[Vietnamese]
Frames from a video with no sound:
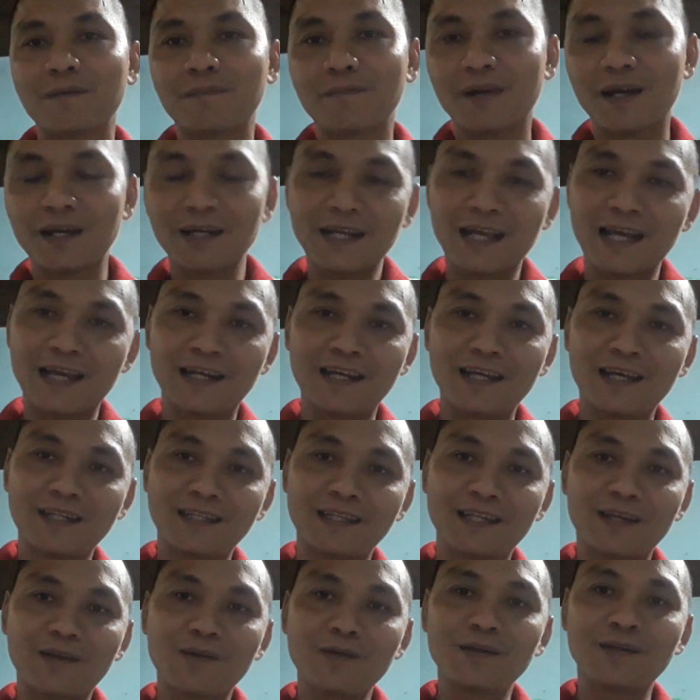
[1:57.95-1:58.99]
mở đèn
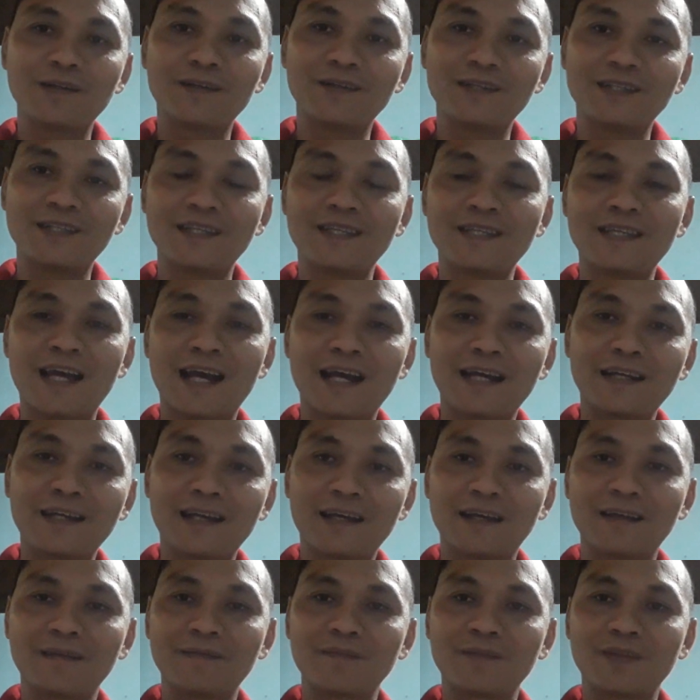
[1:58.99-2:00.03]
lên thì có người dặn
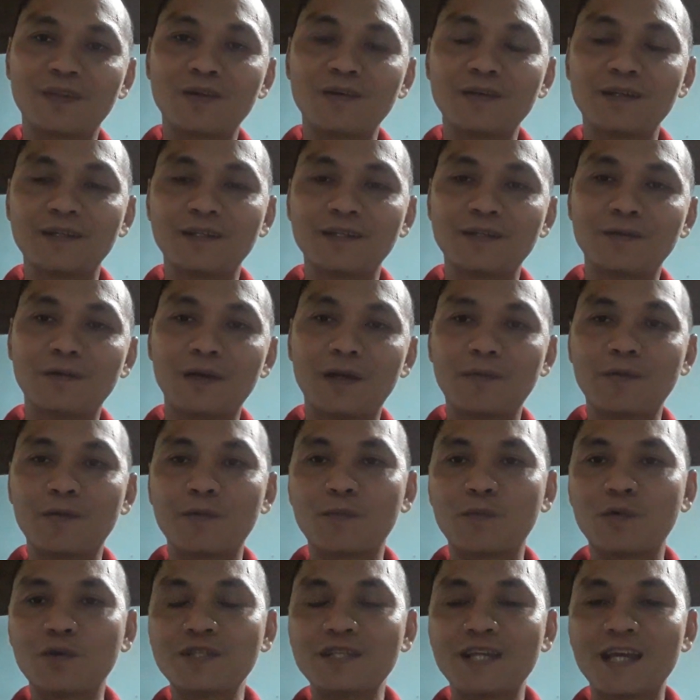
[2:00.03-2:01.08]
nè có người hoặc
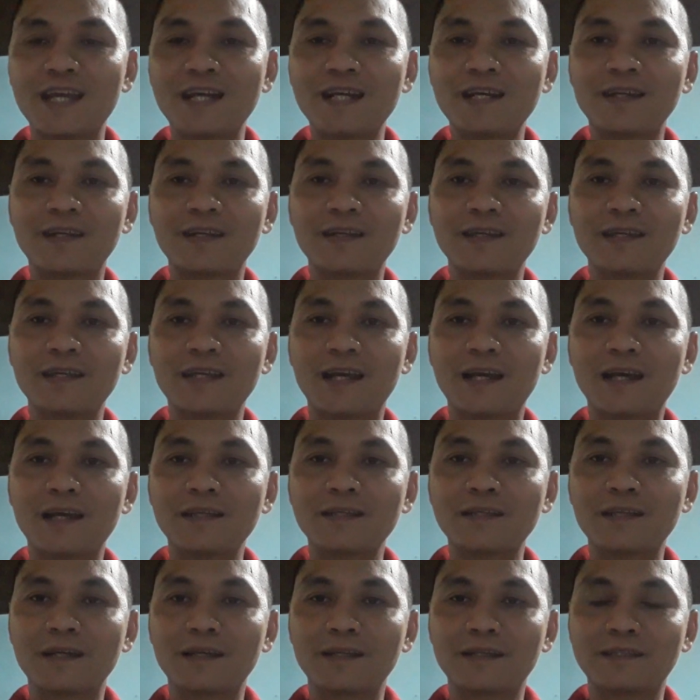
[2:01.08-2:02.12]
một buổi sáng nói
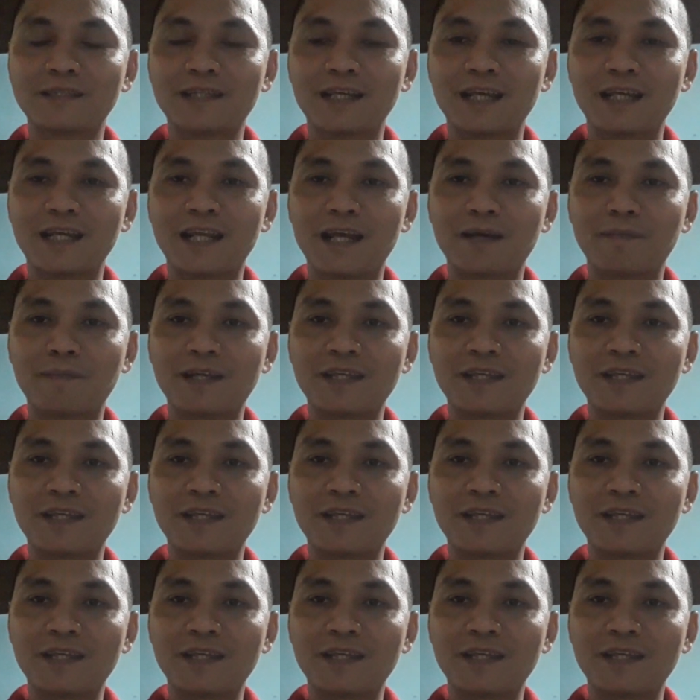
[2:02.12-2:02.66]
hả xe đèn